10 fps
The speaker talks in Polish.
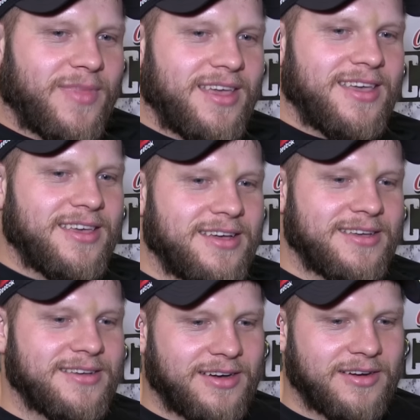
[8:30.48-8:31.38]

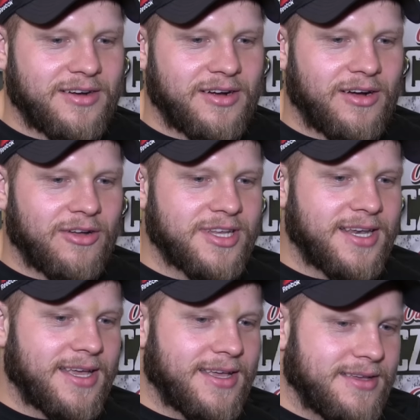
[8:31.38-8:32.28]
E, o
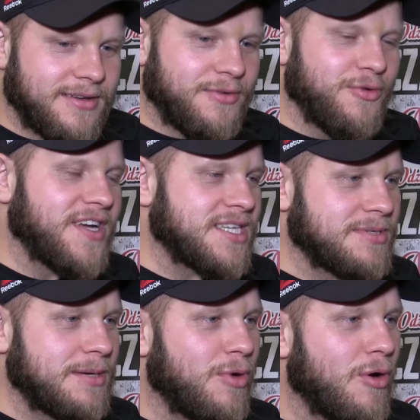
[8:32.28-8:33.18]
tyle
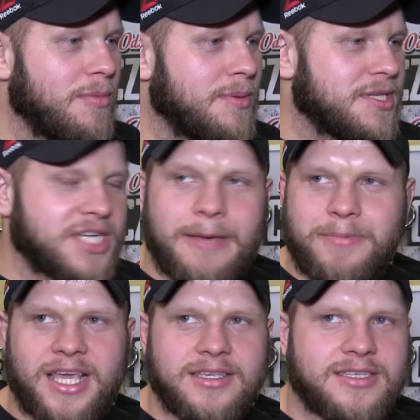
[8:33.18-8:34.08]
uważam, że mogłoby być
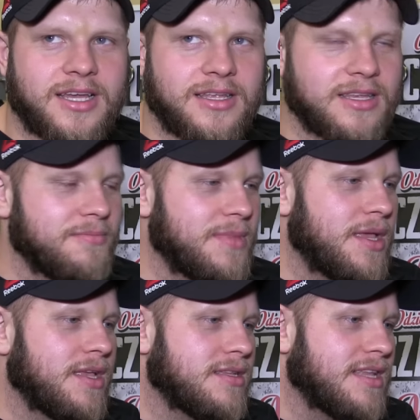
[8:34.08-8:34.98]
lepiej, że nie,
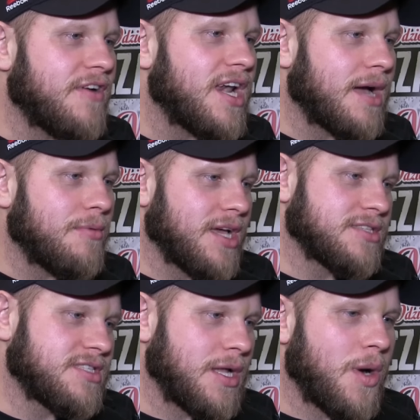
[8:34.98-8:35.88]
nie ta walka
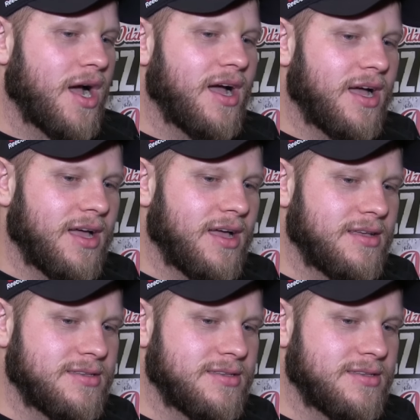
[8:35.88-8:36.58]
moja została